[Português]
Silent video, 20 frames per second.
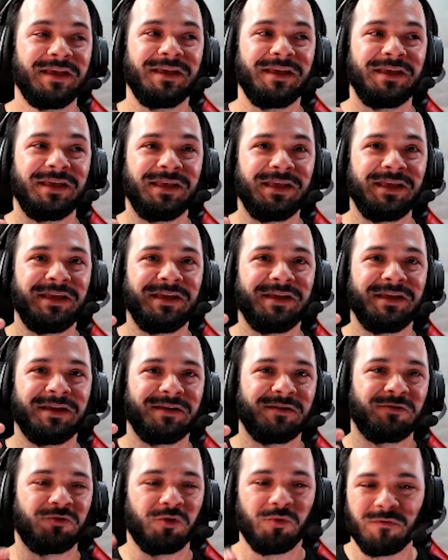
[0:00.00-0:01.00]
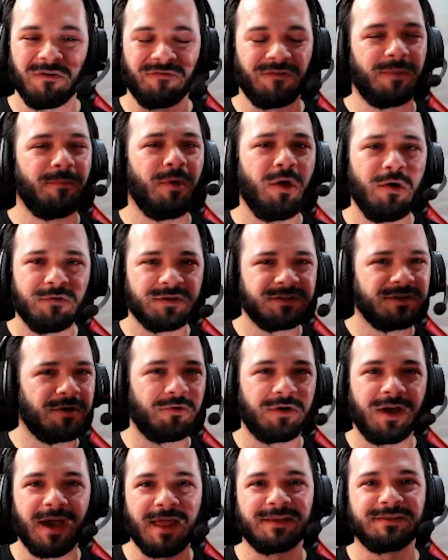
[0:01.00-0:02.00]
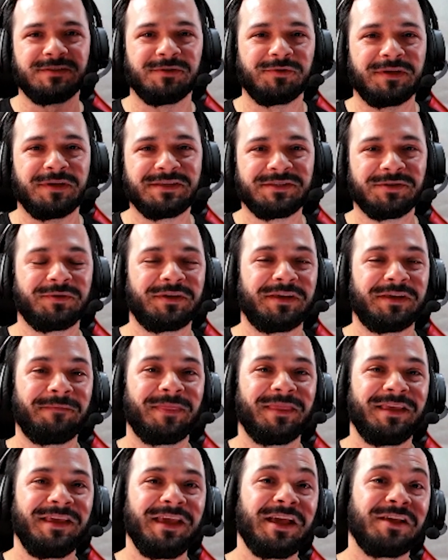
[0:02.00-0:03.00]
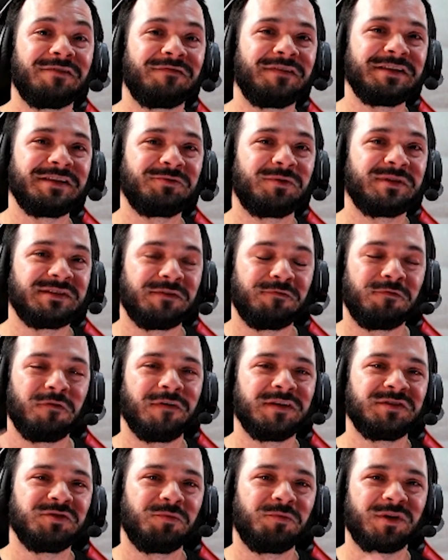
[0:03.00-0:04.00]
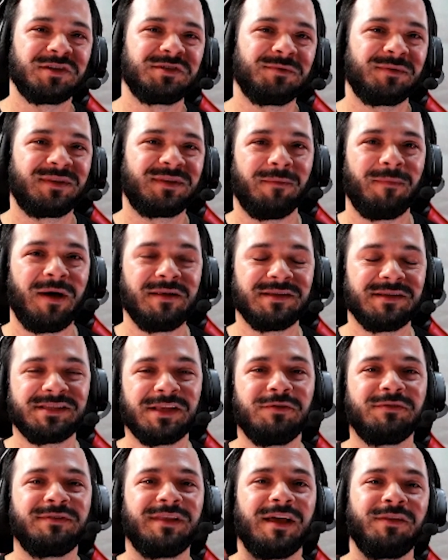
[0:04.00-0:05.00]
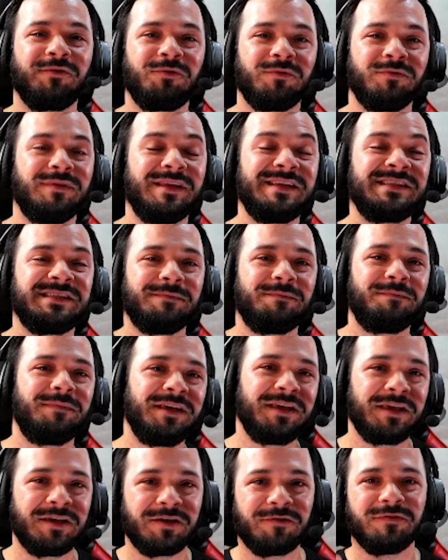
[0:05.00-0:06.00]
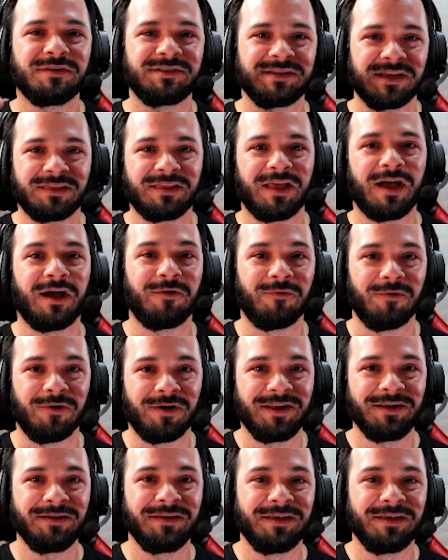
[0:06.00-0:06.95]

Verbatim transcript: E todo mundo vai falar, não, você é o cara, sei o que, sei o que. E às vezes quando você for fazer o próximo trabalho, você não tá nesse pique que você tá agora.